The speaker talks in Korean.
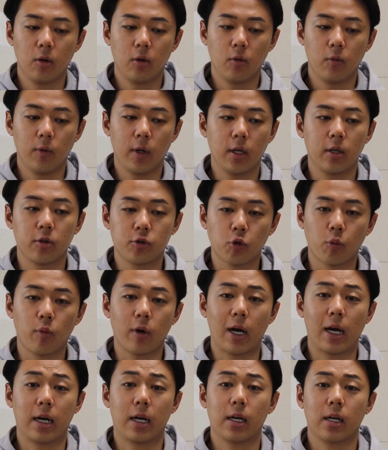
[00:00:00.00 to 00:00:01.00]
왜 이런
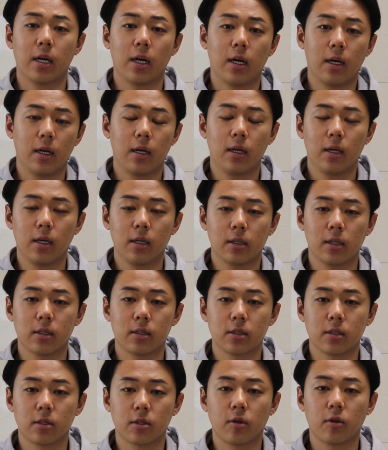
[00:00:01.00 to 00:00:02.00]
정보가 안
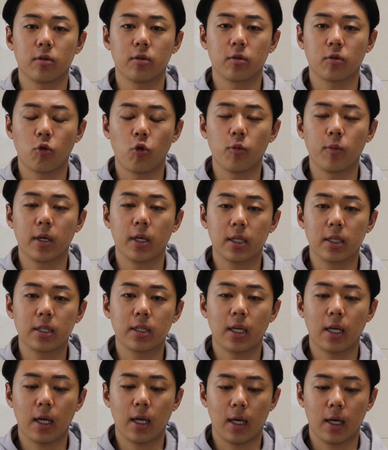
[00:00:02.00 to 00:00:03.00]
갈까라는 그런 고민
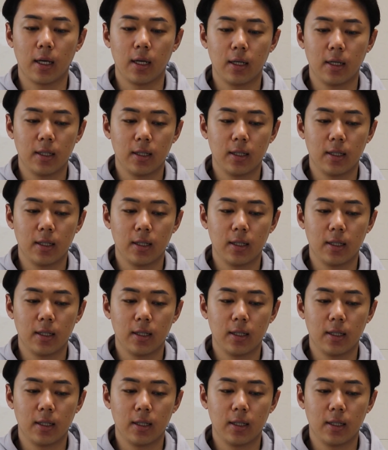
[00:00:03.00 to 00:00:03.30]
끝에,